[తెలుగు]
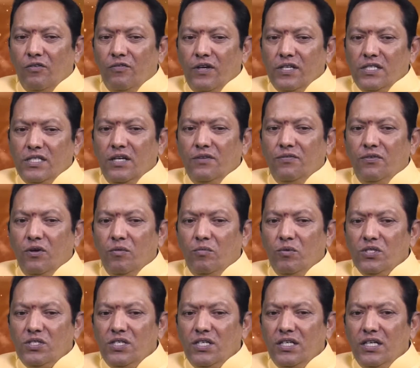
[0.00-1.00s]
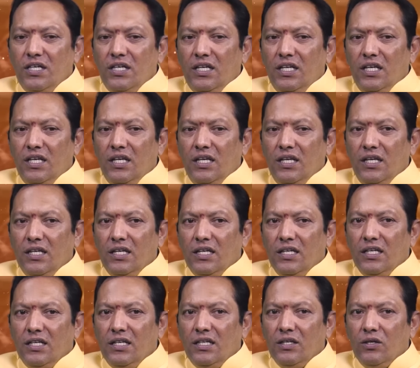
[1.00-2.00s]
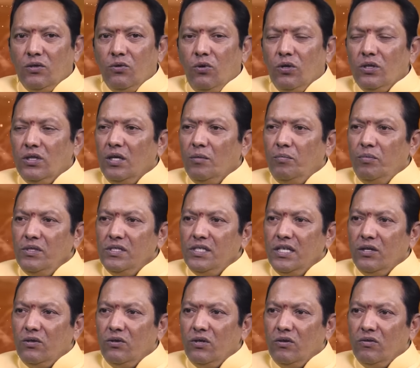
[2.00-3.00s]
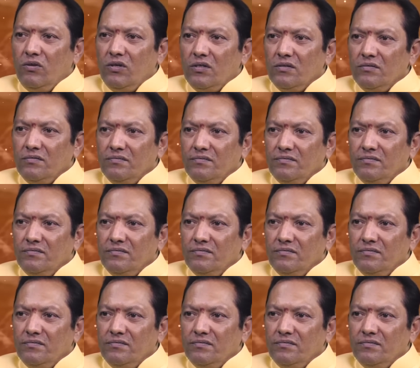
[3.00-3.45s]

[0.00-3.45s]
ఫస్ట్ అండ్ ఫార్మోస్ట్ ఏంటంటే కొత్త అప్పులు చేయకుండా ఉంటాం